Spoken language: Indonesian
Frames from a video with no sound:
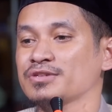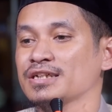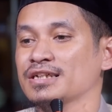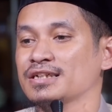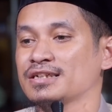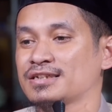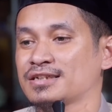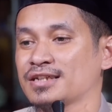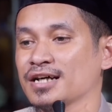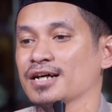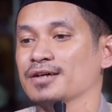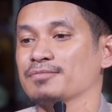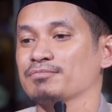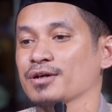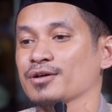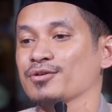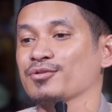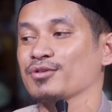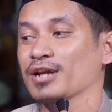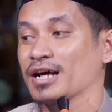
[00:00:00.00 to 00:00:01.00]
tidak
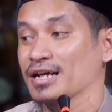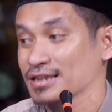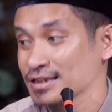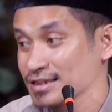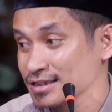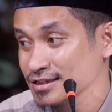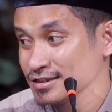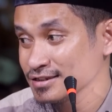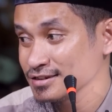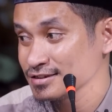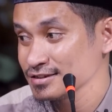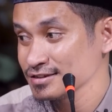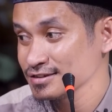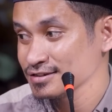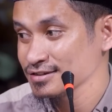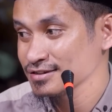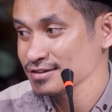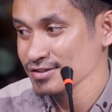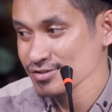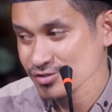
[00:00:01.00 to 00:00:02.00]
mengulangi
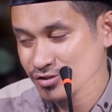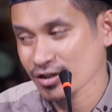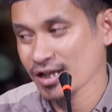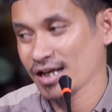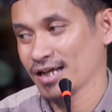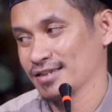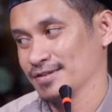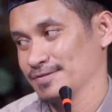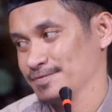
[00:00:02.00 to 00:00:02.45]
sholat